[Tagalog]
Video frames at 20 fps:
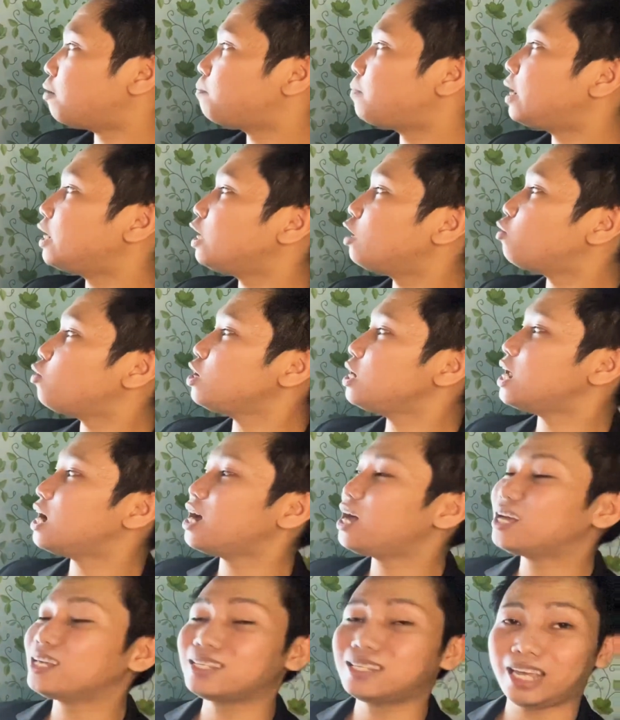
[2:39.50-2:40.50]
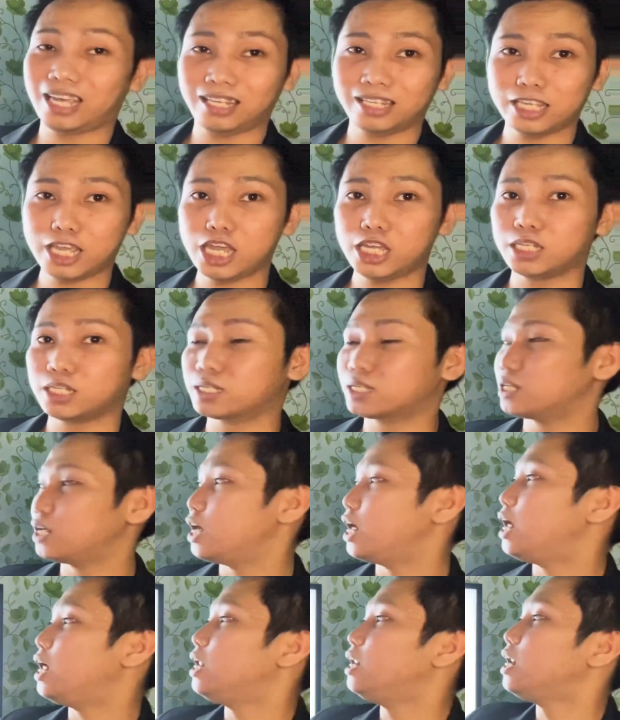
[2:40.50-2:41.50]
pareho lang ang sentence.
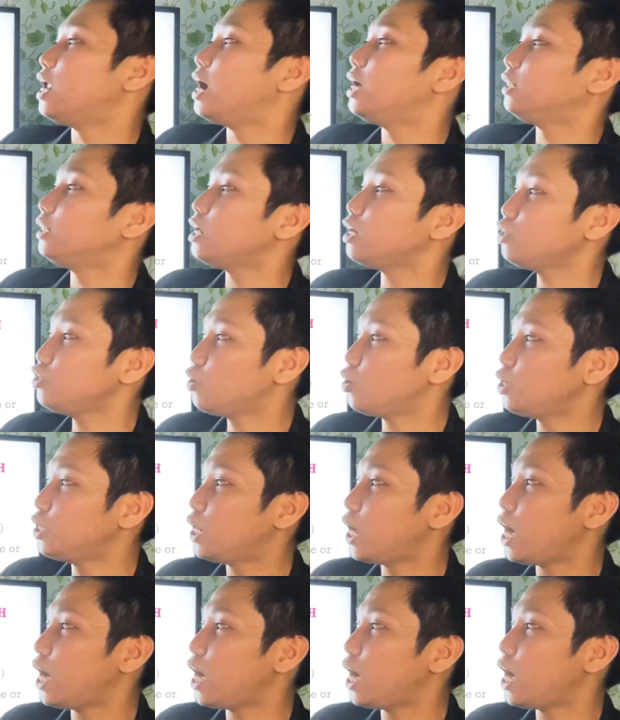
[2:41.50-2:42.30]
Lahat ng yon